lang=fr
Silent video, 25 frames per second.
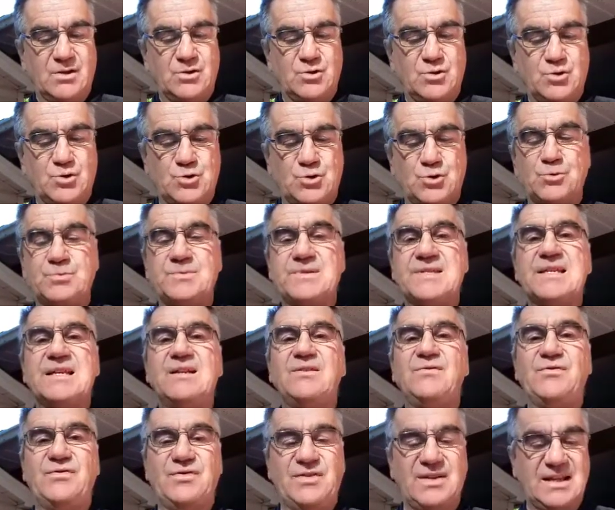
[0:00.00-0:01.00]
Du
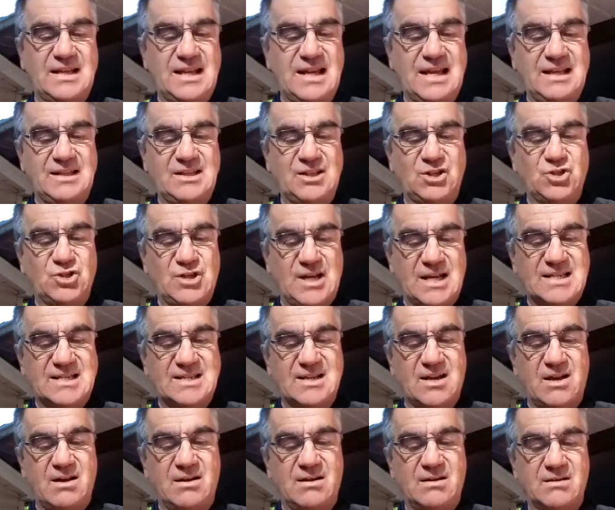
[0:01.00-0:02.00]
subtil filet des
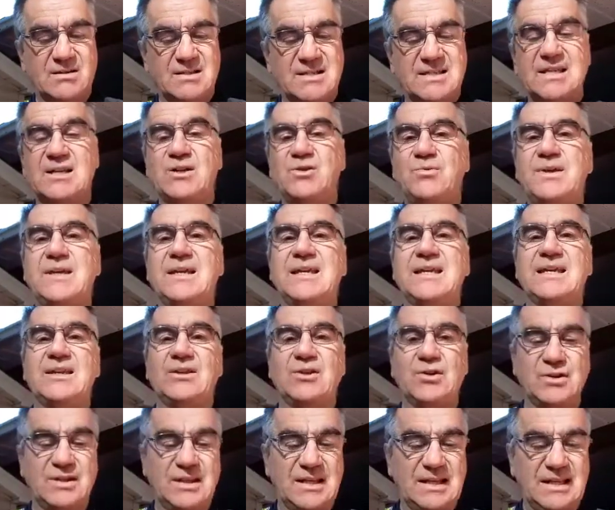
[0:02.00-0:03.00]
chasseurs, c'est lui
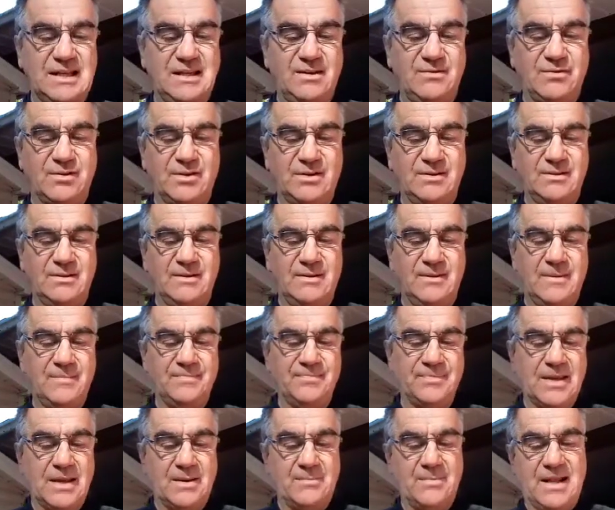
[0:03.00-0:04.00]
qui te délivre,
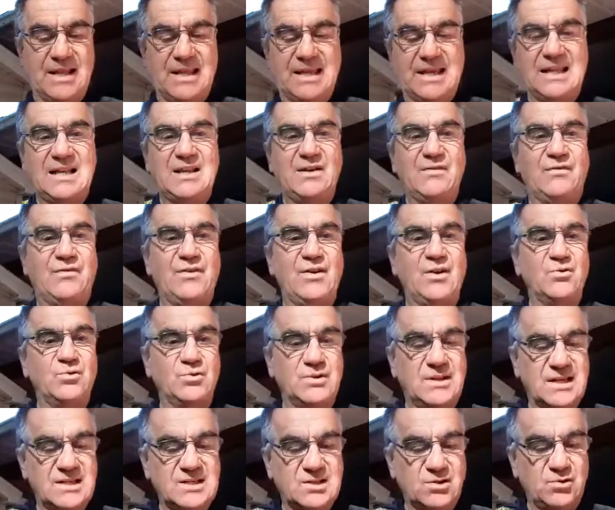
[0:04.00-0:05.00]
malgré les
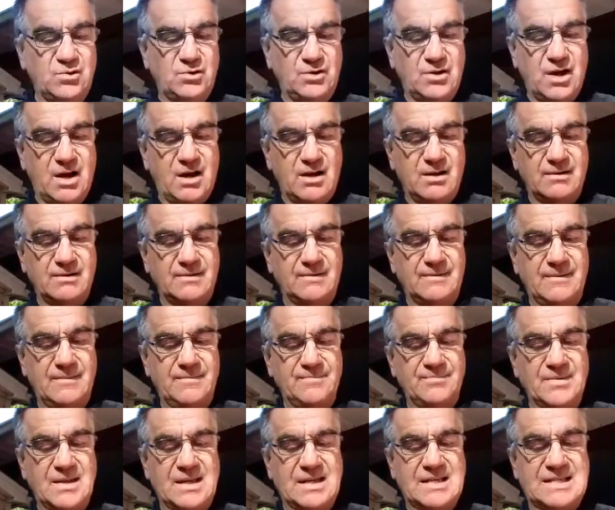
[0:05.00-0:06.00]
fléaux destructeurs.
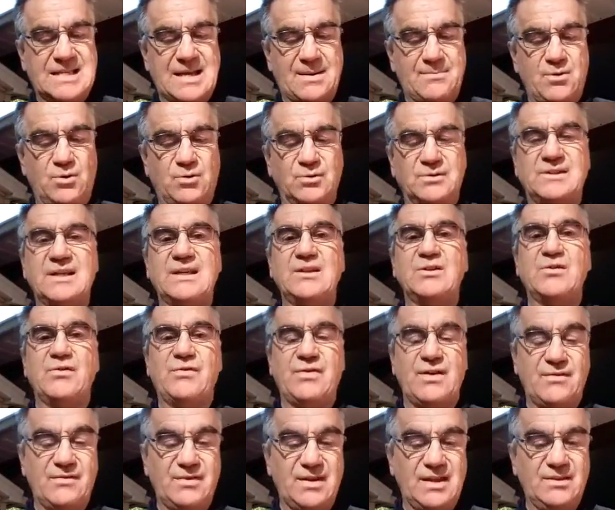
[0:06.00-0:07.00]
Sa bonté te
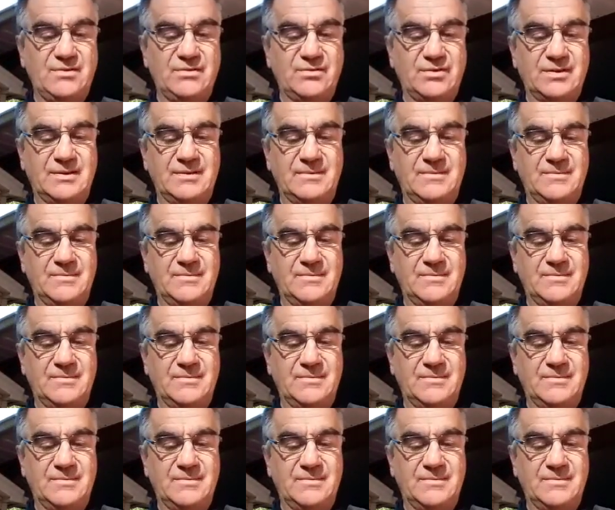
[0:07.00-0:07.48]
fait vivre.